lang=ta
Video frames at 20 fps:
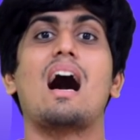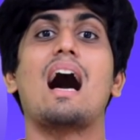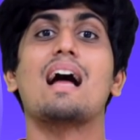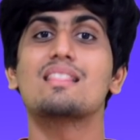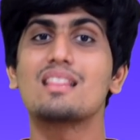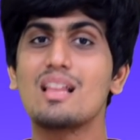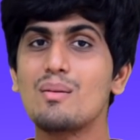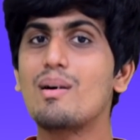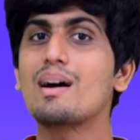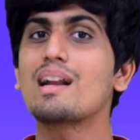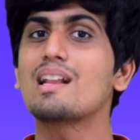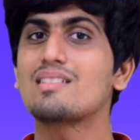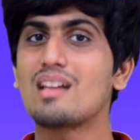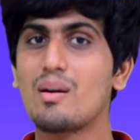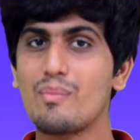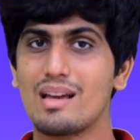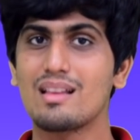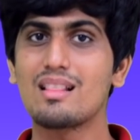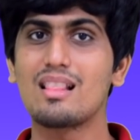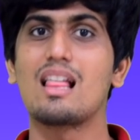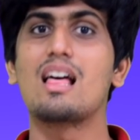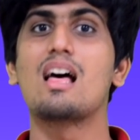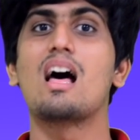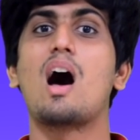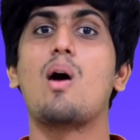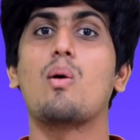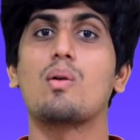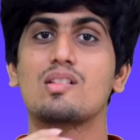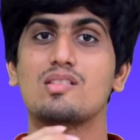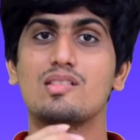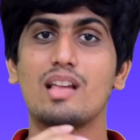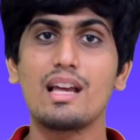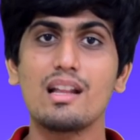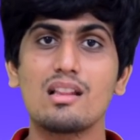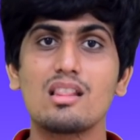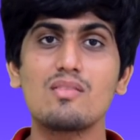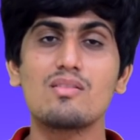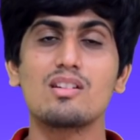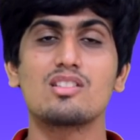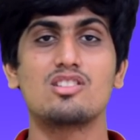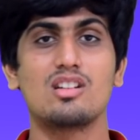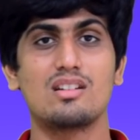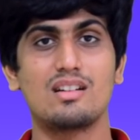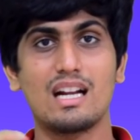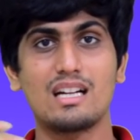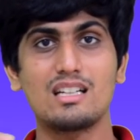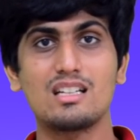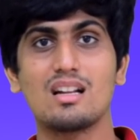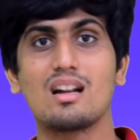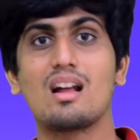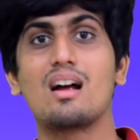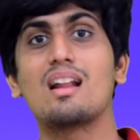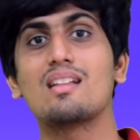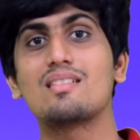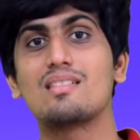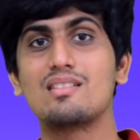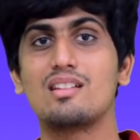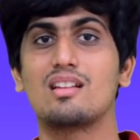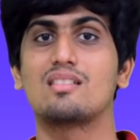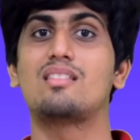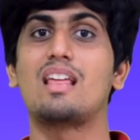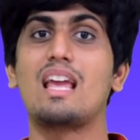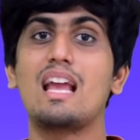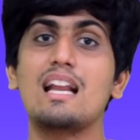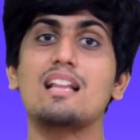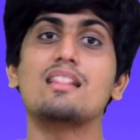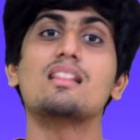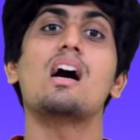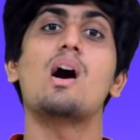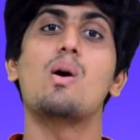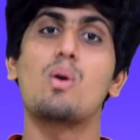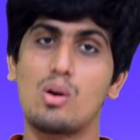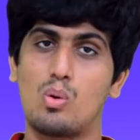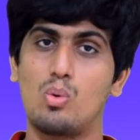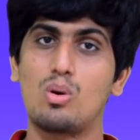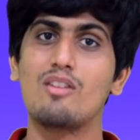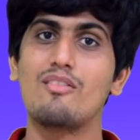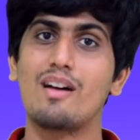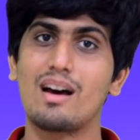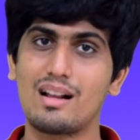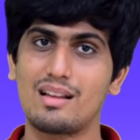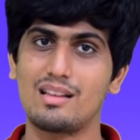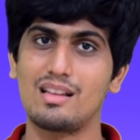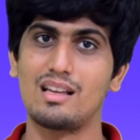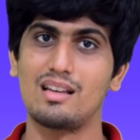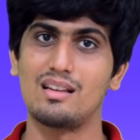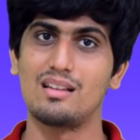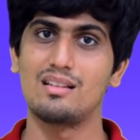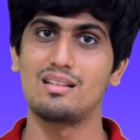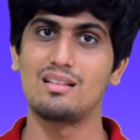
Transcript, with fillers: அந்த மாதிரி சமயத்தில் அவங்க சேர்த்து வச்ச நெக்டரால் செஞ்ச தேன் தான் அவங்களுக்கு உணவாக இருக்குது